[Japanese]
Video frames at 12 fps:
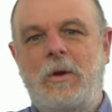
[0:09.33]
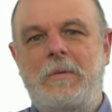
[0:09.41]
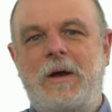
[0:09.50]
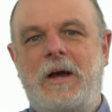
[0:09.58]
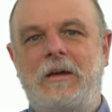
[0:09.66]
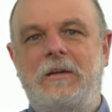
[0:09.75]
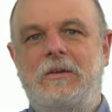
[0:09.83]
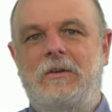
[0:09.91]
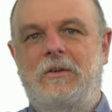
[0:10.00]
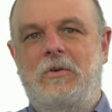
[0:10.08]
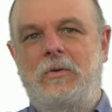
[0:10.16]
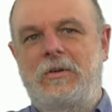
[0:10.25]
例えば、
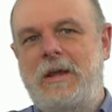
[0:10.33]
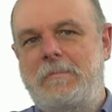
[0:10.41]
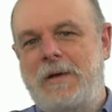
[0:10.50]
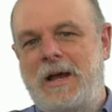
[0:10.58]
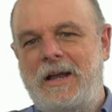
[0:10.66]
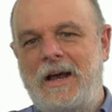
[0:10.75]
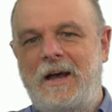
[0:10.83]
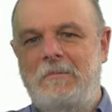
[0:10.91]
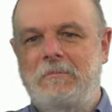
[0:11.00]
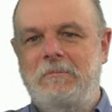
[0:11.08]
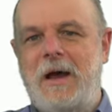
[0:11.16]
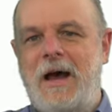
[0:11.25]
この電波が、
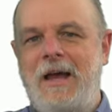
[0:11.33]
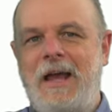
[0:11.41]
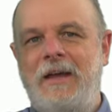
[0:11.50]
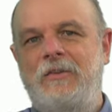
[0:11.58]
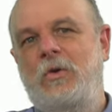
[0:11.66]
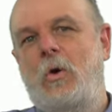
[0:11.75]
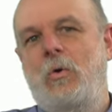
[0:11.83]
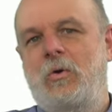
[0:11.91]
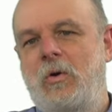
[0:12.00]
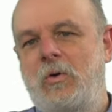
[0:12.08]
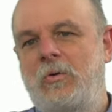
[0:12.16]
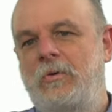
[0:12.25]
まあ、X 方
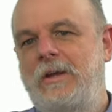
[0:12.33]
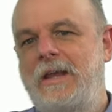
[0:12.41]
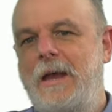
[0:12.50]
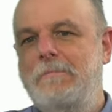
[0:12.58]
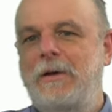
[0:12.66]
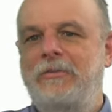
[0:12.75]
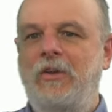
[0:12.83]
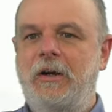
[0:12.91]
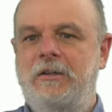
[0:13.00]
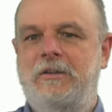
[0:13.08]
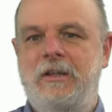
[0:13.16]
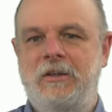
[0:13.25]
向に変化さ
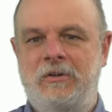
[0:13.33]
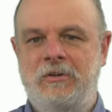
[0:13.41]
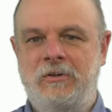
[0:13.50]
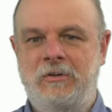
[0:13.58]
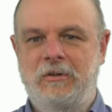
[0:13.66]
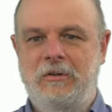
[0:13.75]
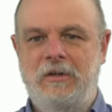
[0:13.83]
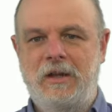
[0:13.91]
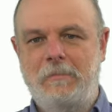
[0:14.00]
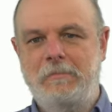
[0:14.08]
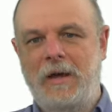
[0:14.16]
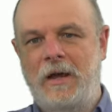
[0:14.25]
れている
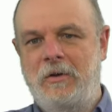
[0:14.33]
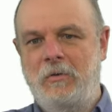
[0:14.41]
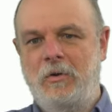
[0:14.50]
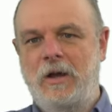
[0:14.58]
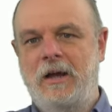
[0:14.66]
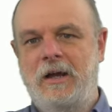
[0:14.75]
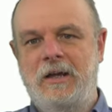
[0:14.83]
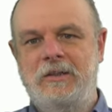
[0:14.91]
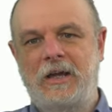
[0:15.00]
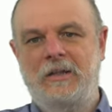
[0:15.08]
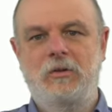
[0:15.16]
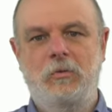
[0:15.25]
電波を考え
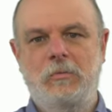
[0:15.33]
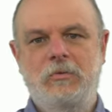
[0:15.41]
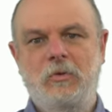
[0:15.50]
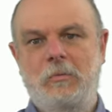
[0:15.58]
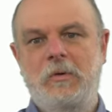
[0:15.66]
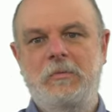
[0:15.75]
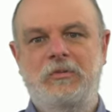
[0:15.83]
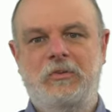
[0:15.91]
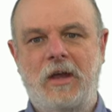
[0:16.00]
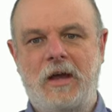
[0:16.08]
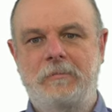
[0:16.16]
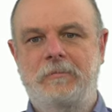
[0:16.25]
たいと思います
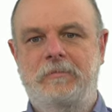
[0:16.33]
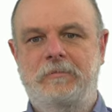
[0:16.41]
が、